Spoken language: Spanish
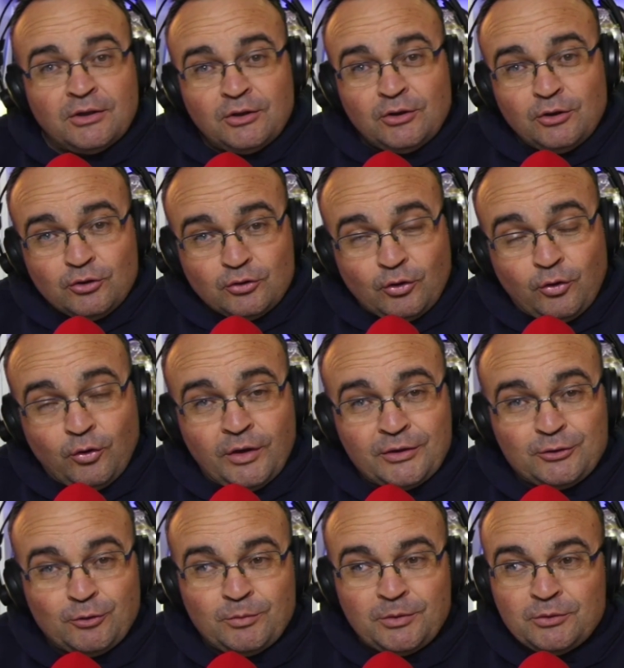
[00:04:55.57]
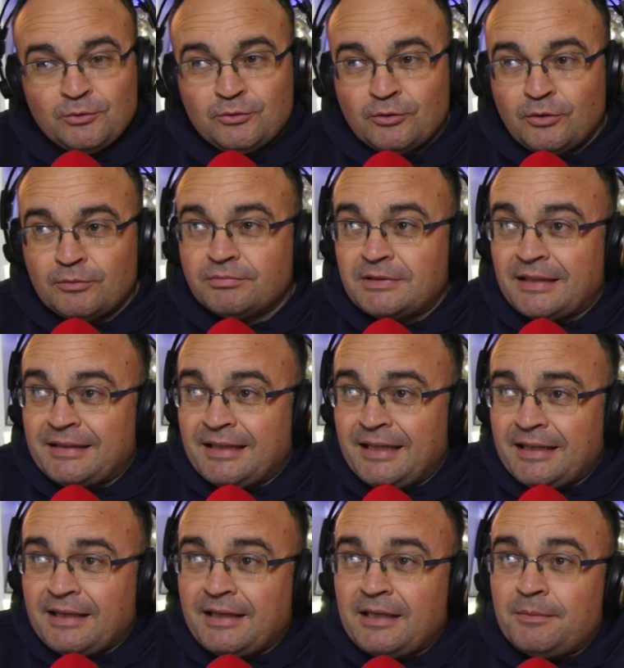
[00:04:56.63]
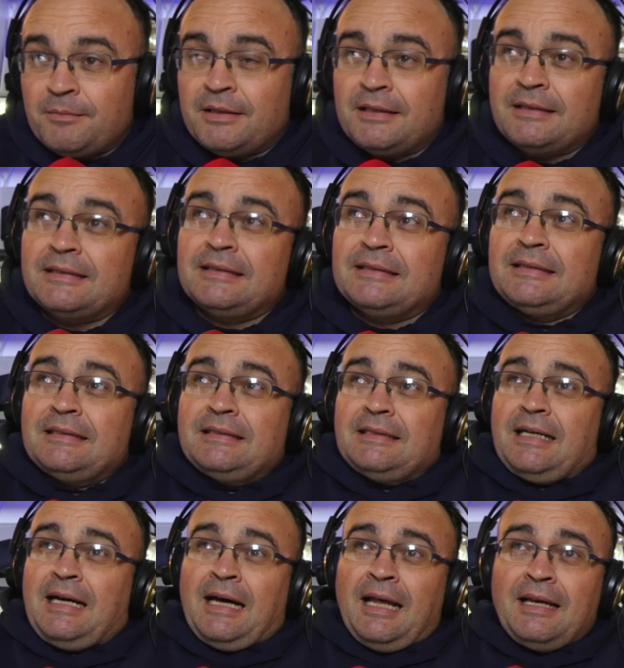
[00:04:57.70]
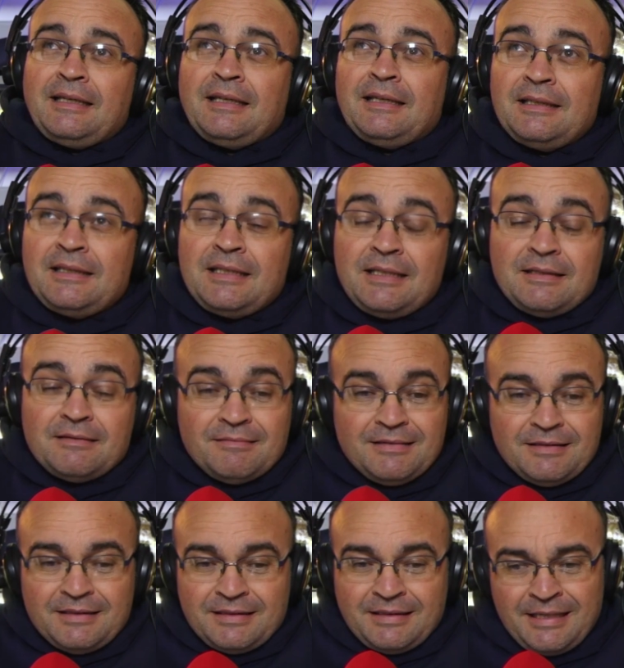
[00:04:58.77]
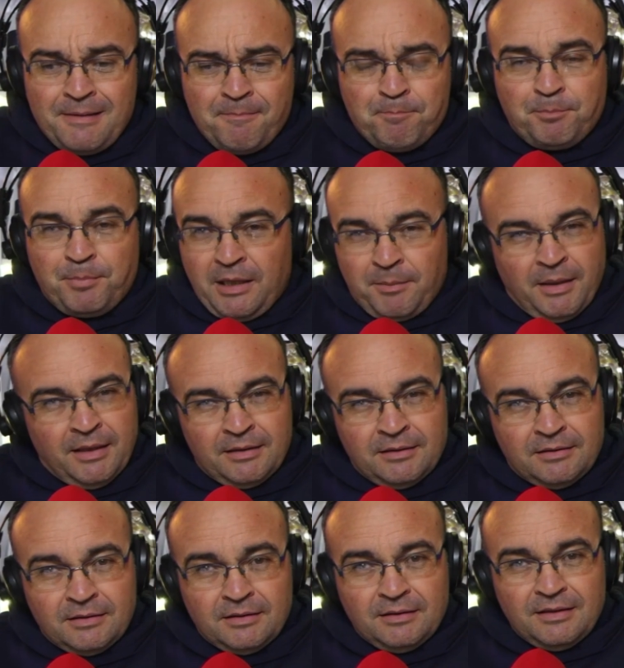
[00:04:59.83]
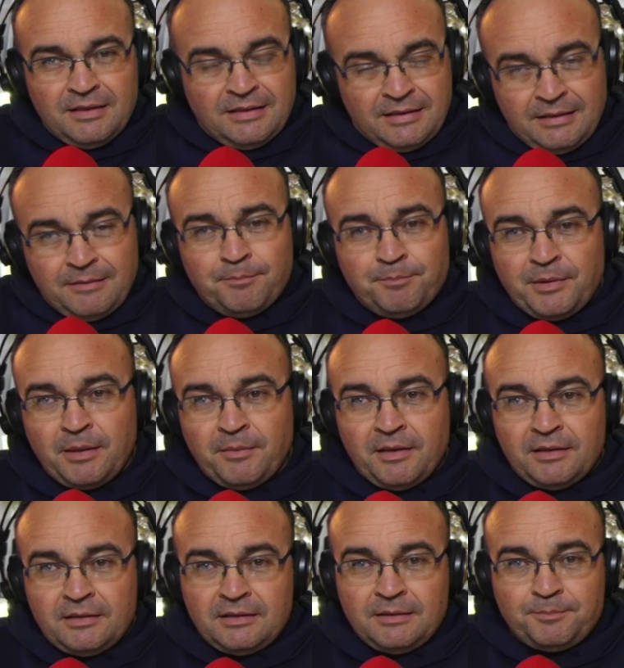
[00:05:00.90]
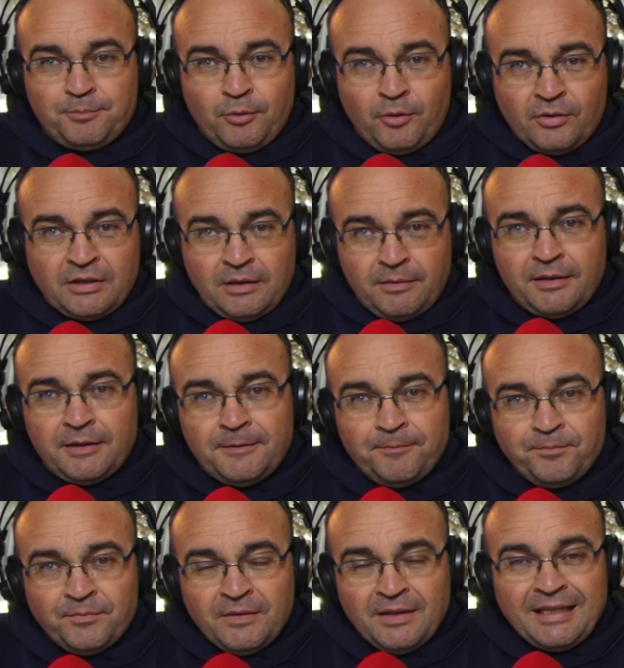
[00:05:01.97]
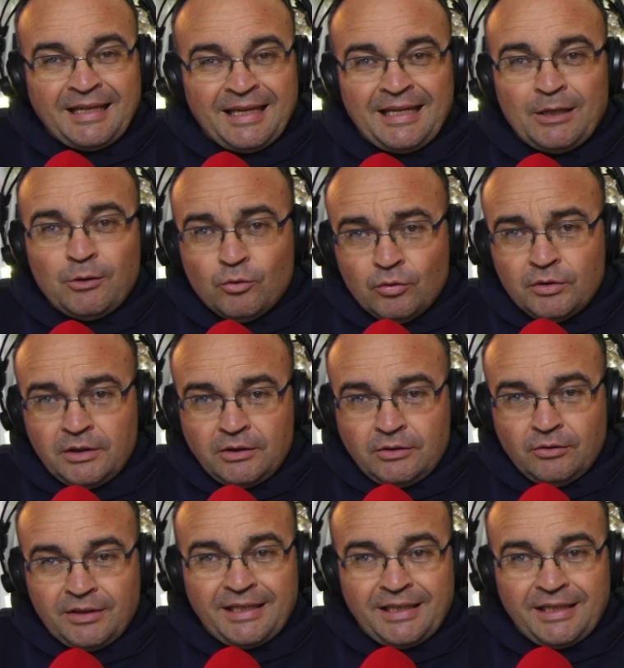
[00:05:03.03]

todos estos minutos, tendré que irme a alguien y simplemente, simplemente, por saber que el único que ha